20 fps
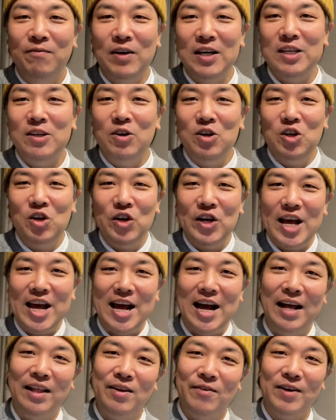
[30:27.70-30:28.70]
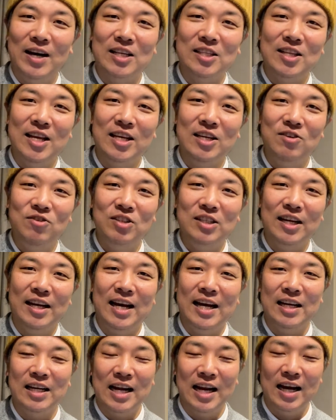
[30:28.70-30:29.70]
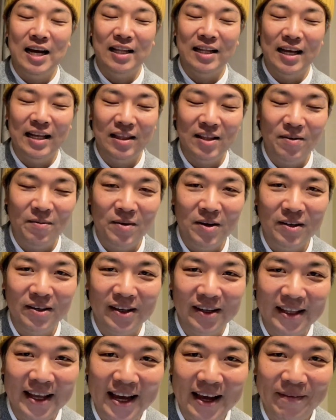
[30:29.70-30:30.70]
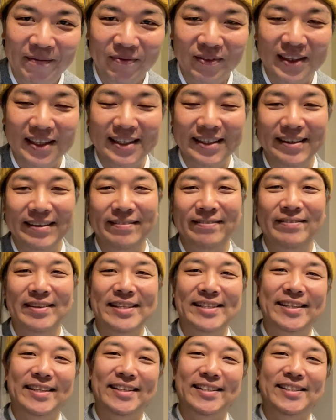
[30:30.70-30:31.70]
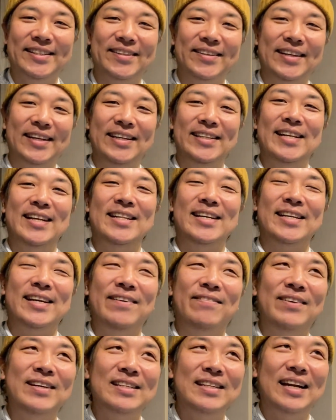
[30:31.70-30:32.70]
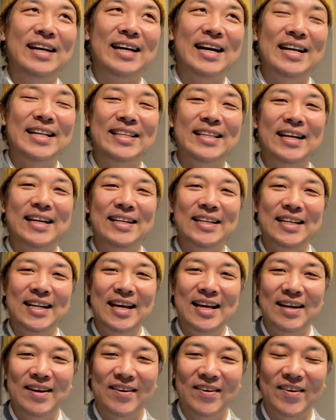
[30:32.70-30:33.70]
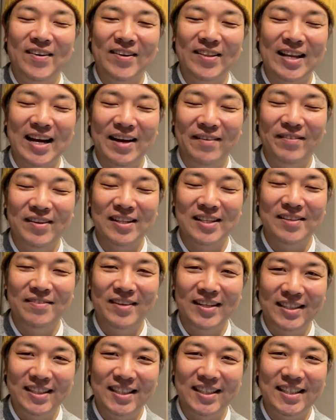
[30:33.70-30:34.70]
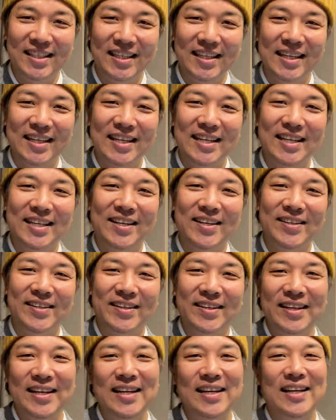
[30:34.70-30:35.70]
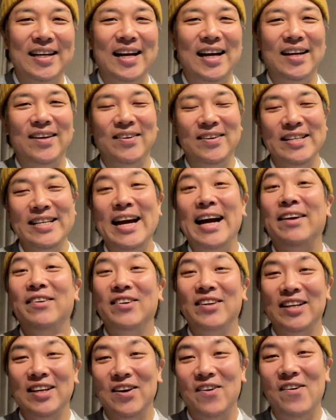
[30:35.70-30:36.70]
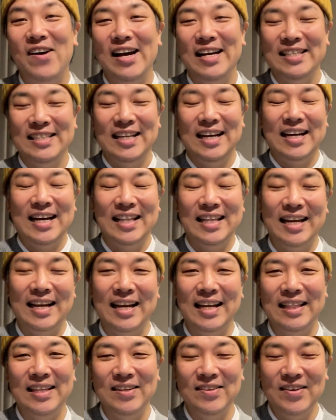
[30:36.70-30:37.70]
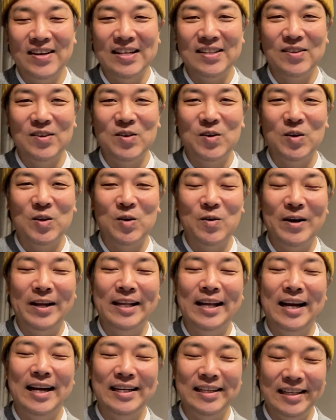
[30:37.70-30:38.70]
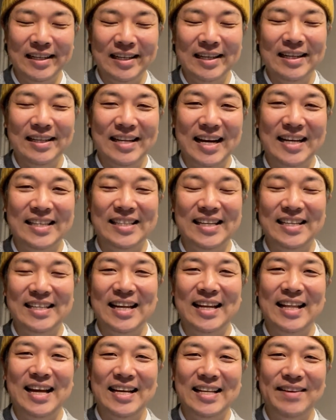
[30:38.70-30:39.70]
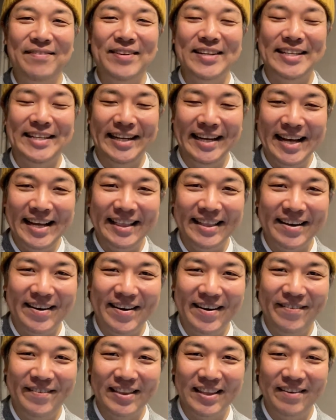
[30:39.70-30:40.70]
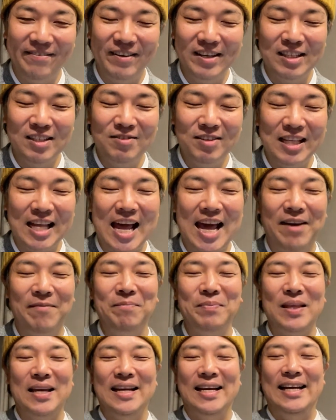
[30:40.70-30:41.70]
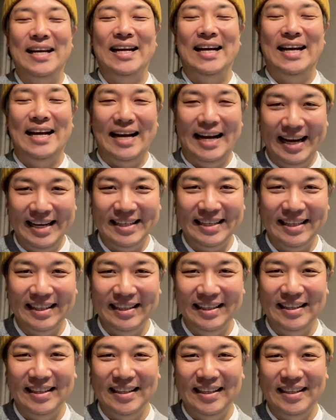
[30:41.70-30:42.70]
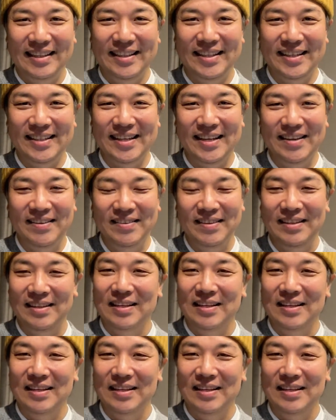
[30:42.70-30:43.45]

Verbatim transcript: まあいろいろね、アドバイスできるんじゃないかななんて思うので、メッセージとかいただけましたら簡単にね、お答えもしますし、いろいろね、あの、リアルにお会いした方なんていうのはそういうことを話題に出していただいてもいいかなと思ってますので、はい、どうぞ。